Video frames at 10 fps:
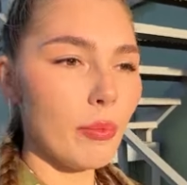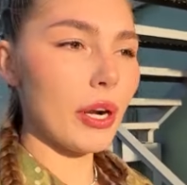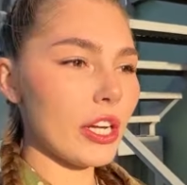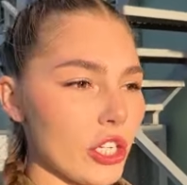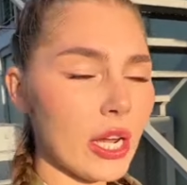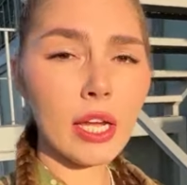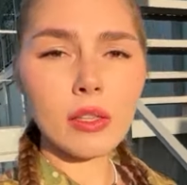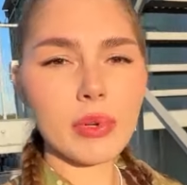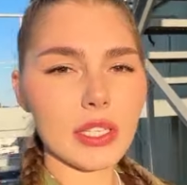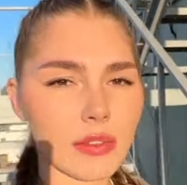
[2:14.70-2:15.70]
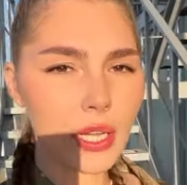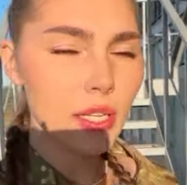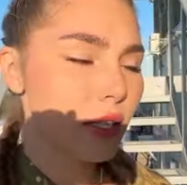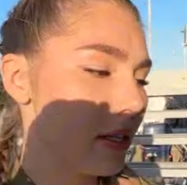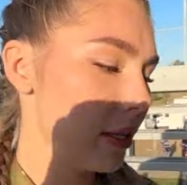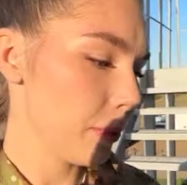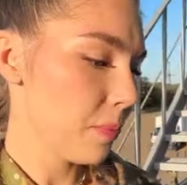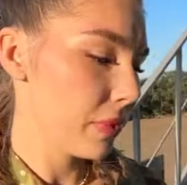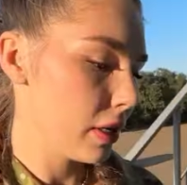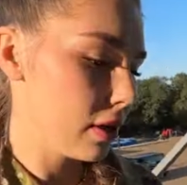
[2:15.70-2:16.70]
поражает. Представляете,
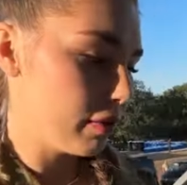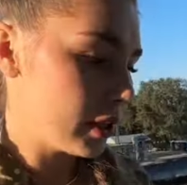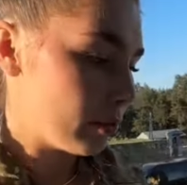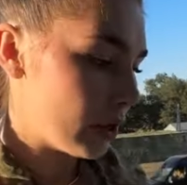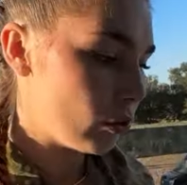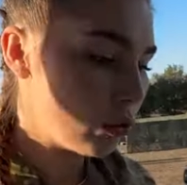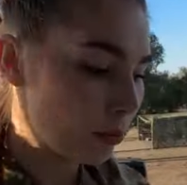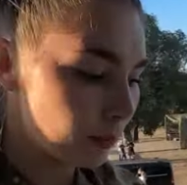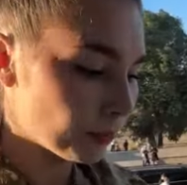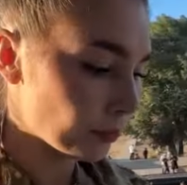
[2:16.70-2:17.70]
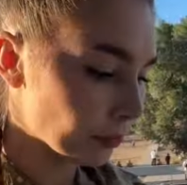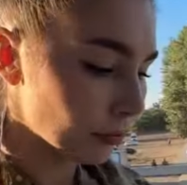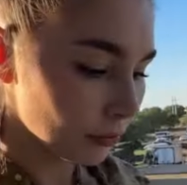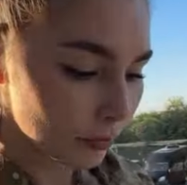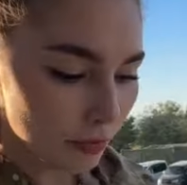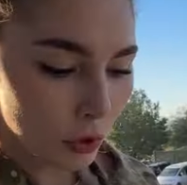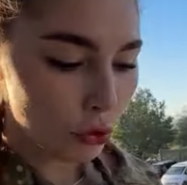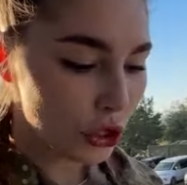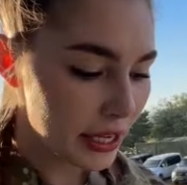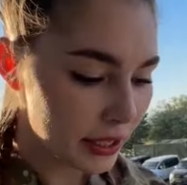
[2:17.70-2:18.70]
а, в этом году
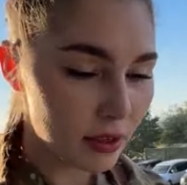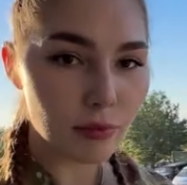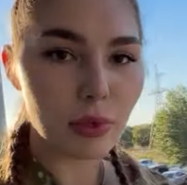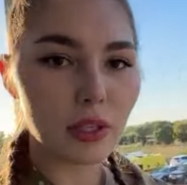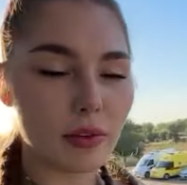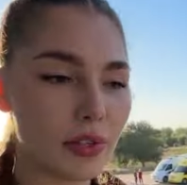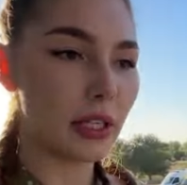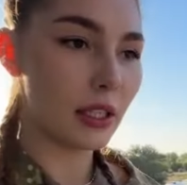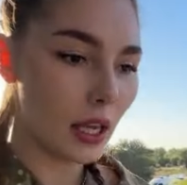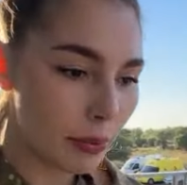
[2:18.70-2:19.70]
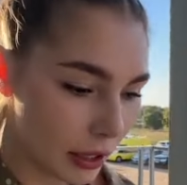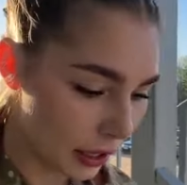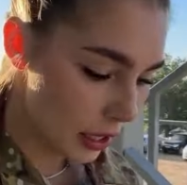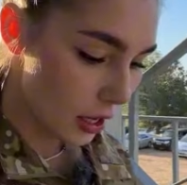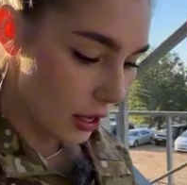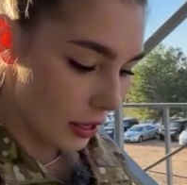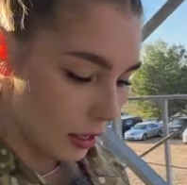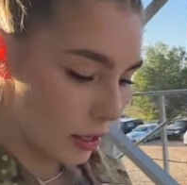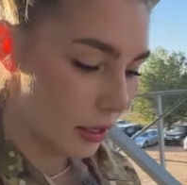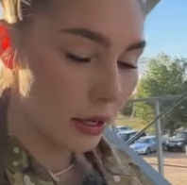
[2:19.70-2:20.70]
участников было во всех этапах
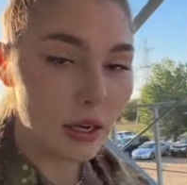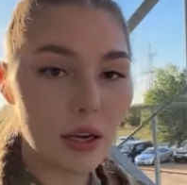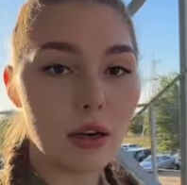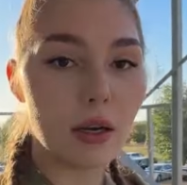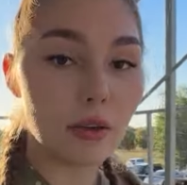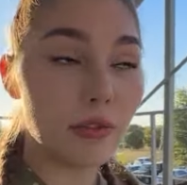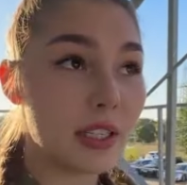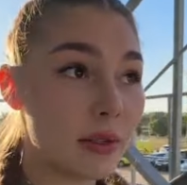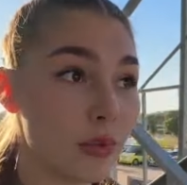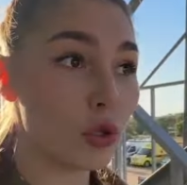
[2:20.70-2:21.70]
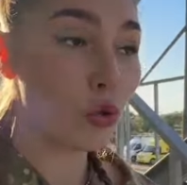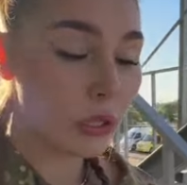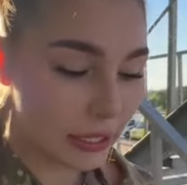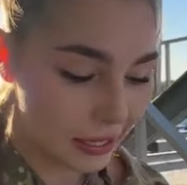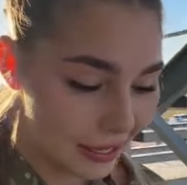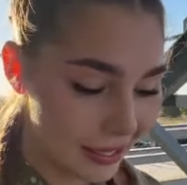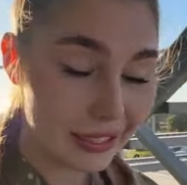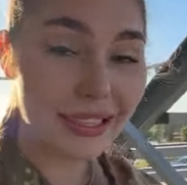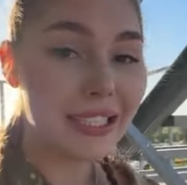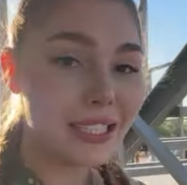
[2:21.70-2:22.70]
800
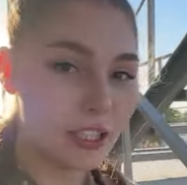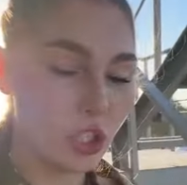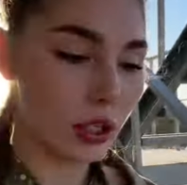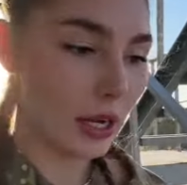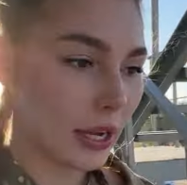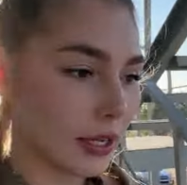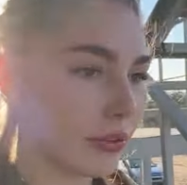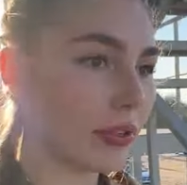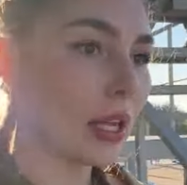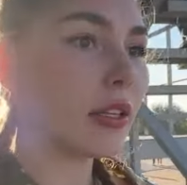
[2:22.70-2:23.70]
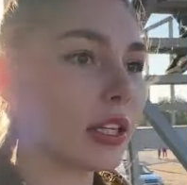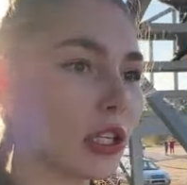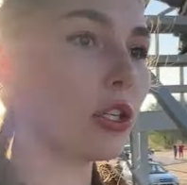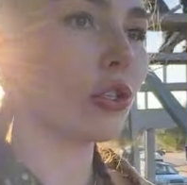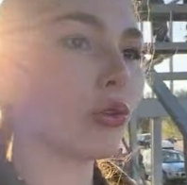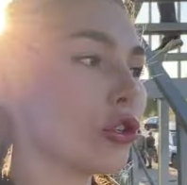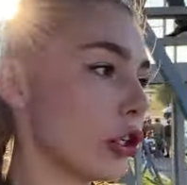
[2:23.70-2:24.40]
тысяч, а до финала дошли 600